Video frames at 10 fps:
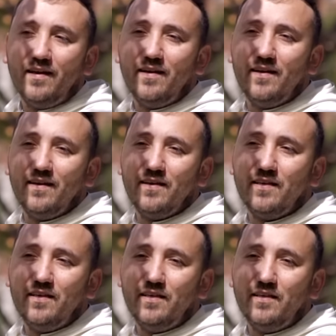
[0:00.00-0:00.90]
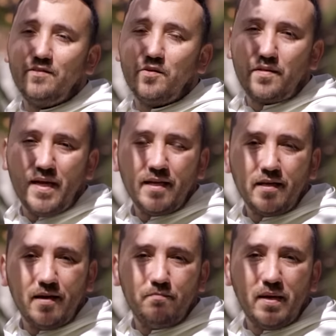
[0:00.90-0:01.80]
E, I to
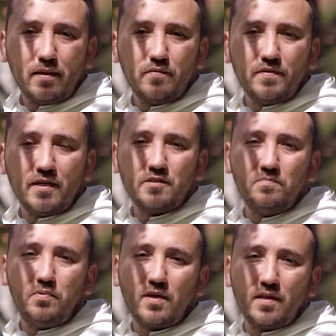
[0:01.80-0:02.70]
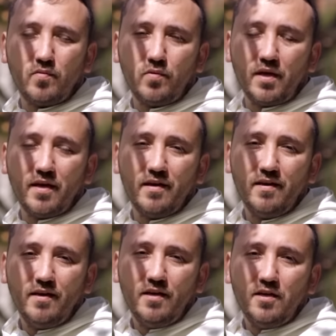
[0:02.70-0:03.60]
zdanie nam bardzo wyraźnie pokazuje,
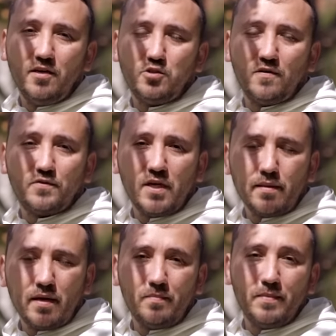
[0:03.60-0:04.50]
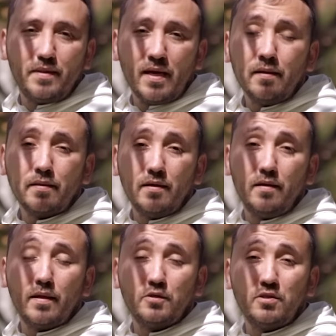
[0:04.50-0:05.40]
że w czasach
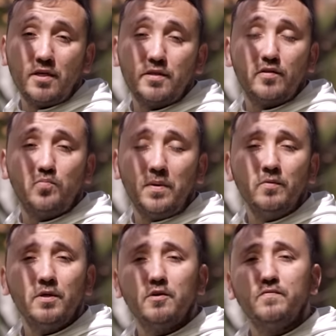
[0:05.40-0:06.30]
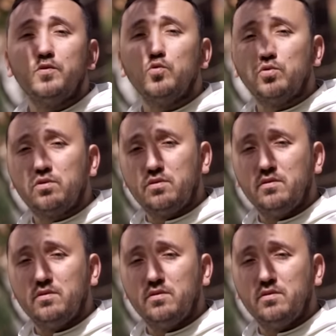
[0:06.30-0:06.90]
mesjańskich zaczyna się zupełnie nowy ród,